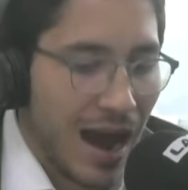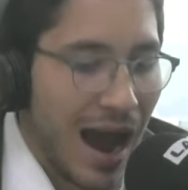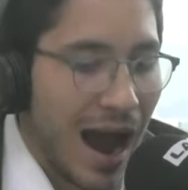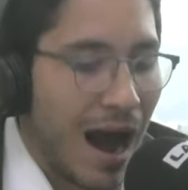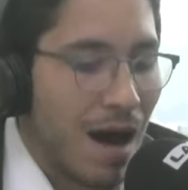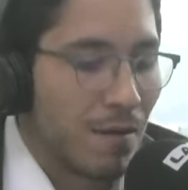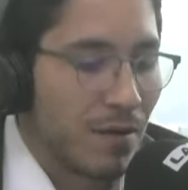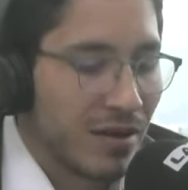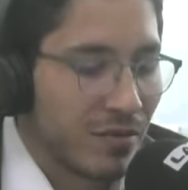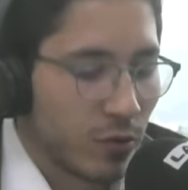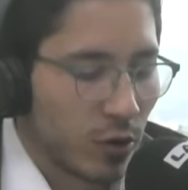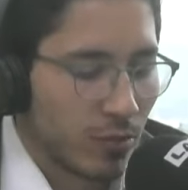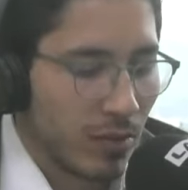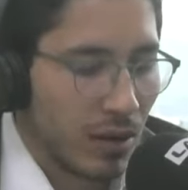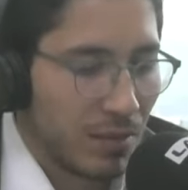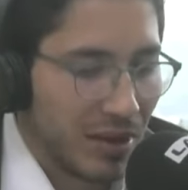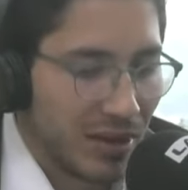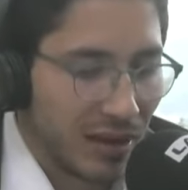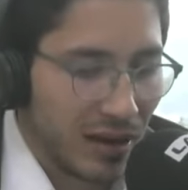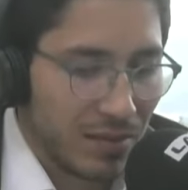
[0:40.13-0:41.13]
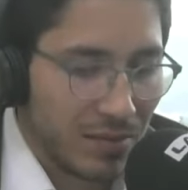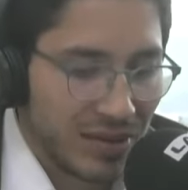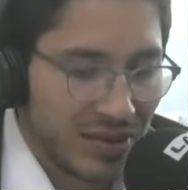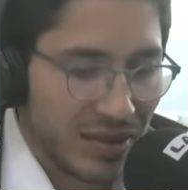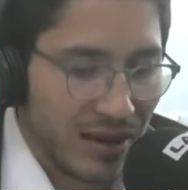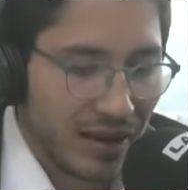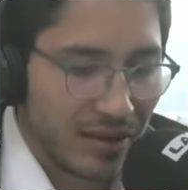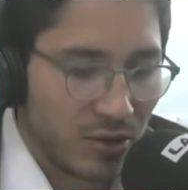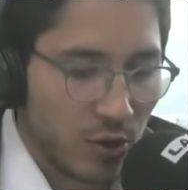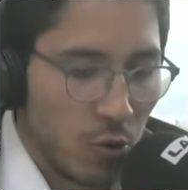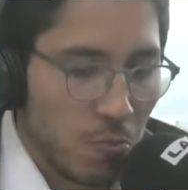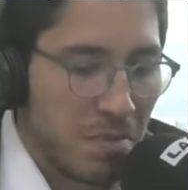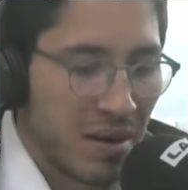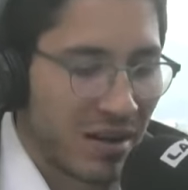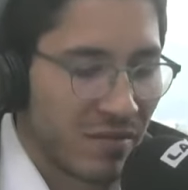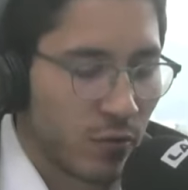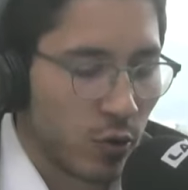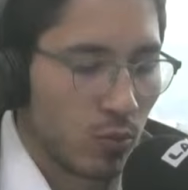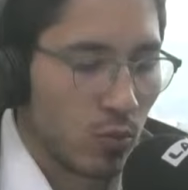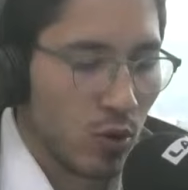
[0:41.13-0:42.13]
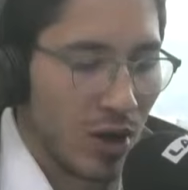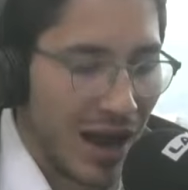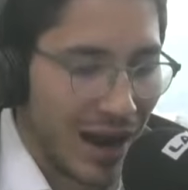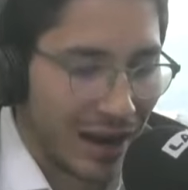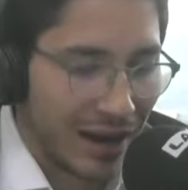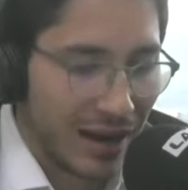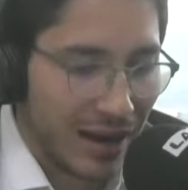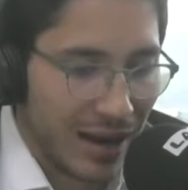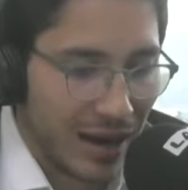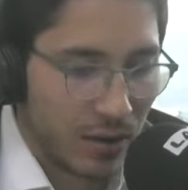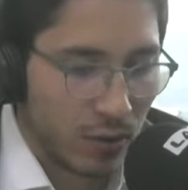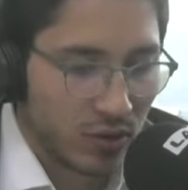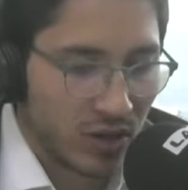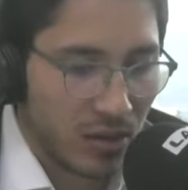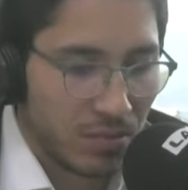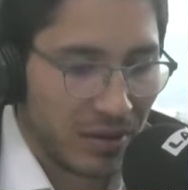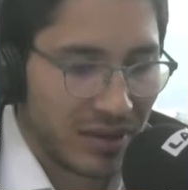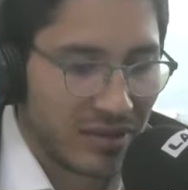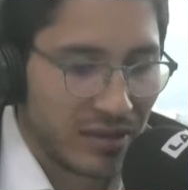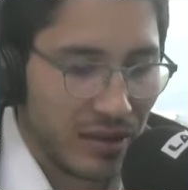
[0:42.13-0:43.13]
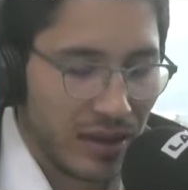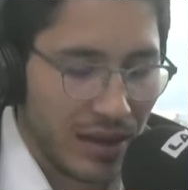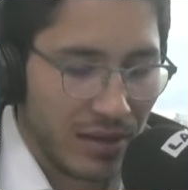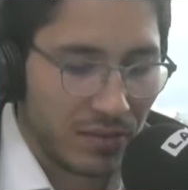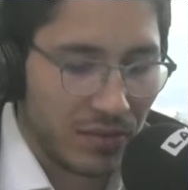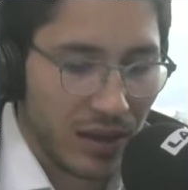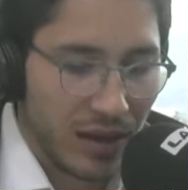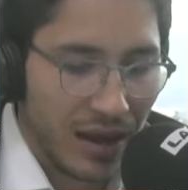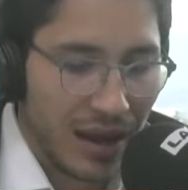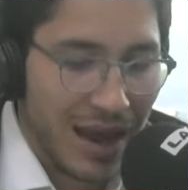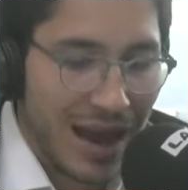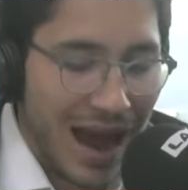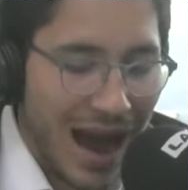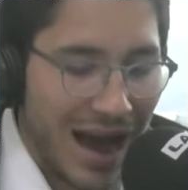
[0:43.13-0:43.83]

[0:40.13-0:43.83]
abre formalmente la investigación para formularle cargos al presidente,